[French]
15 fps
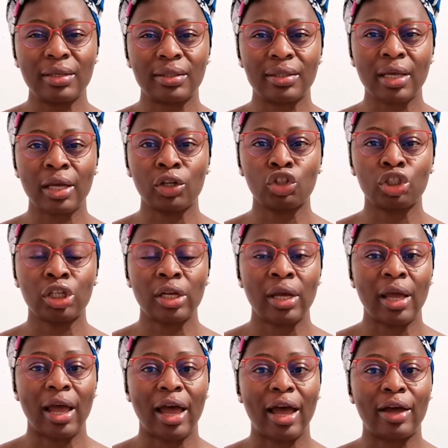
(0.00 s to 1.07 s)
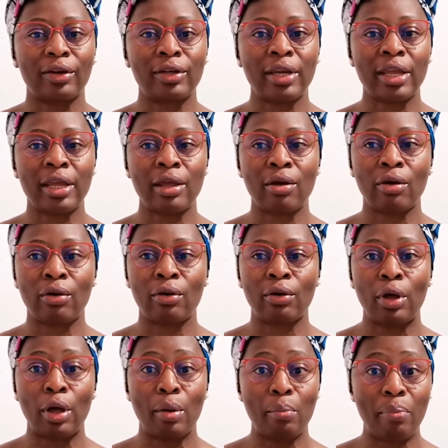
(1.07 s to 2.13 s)
singes à nez
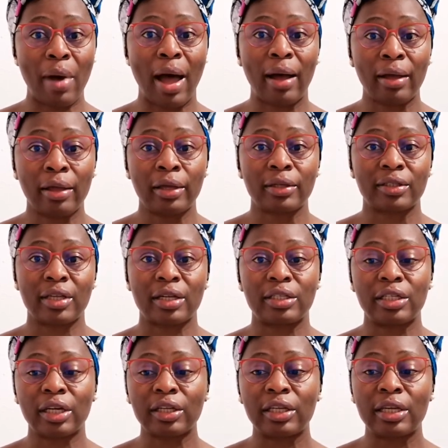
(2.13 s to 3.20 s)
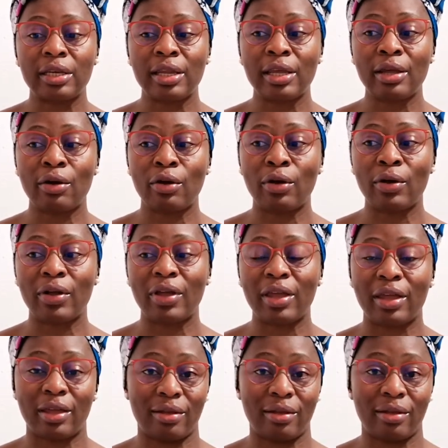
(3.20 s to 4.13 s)
euh, bas, c'est-à-dire des nez euh,